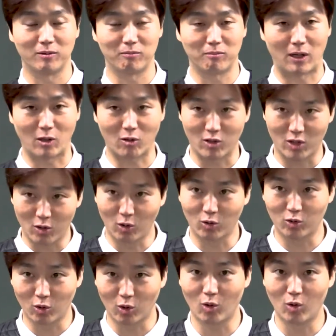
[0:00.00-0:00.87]
바로
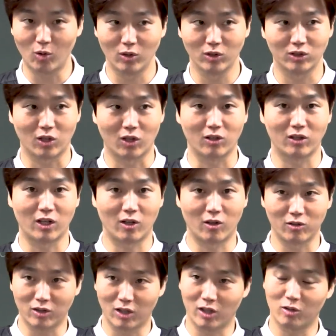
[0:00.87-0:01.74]
이것도 절대
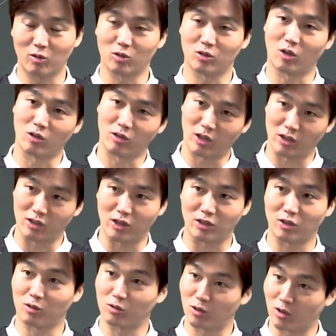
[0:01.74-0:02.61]
현자이고 절대
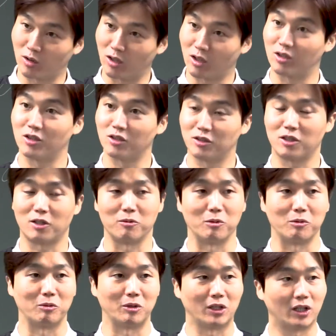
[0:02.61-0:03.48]
제자고 절대
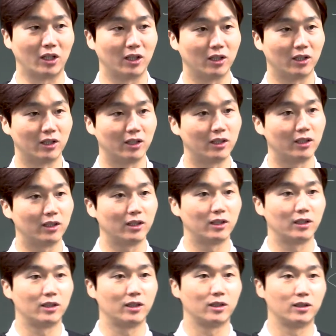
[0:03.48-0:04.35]
시스템입니다.
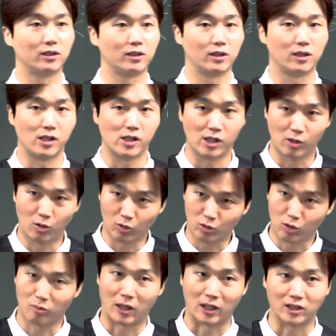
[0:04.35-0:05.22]

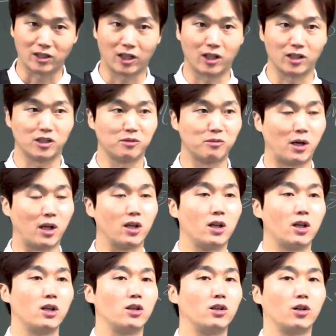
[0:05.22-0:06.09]
이것도 마찬가지지만
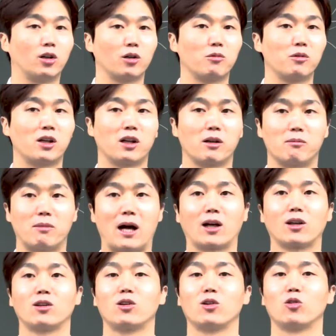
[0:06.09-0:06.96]
여러분들에게
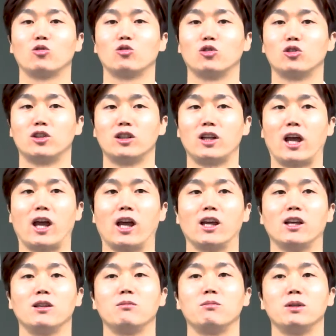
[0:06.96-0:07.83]
맡겨주신
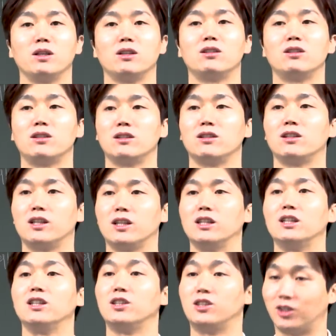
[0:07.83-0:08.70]
A, B, C,
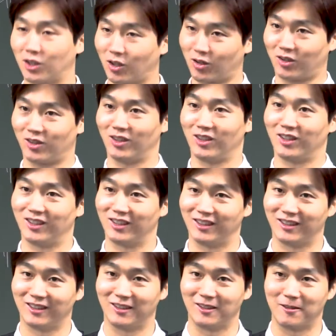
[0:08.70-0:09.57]
D, E 지역.
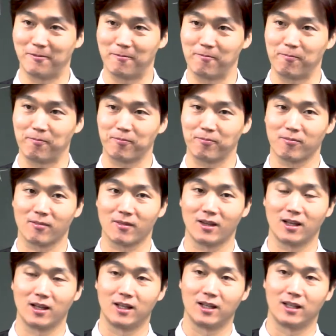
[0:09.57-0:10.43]

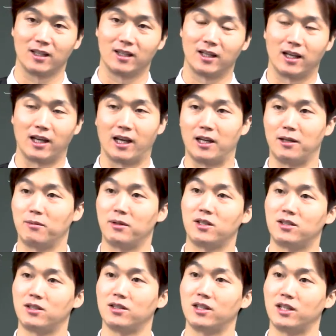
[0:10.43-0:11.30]
음. A,
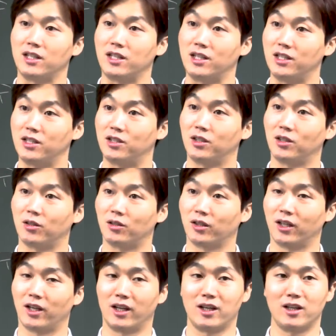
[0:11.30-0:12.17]
B, C, D, E
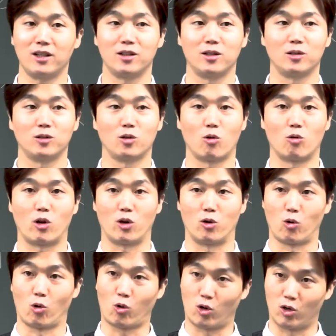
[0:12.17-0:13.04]
지역의 또 우리
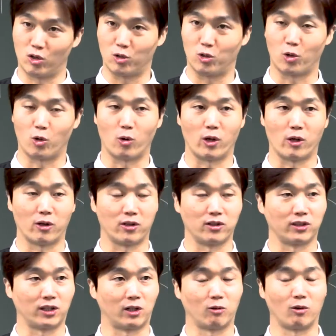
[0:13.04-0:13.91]
로컬 교회
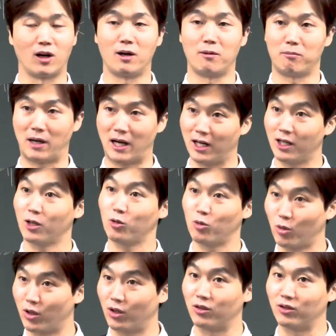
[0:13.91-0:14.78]
현장과 파라
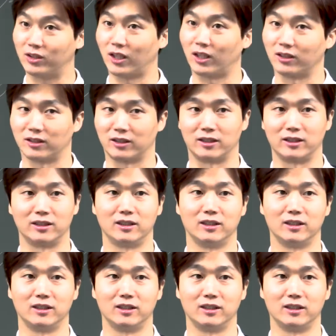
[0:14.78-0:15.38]
교회 현장들.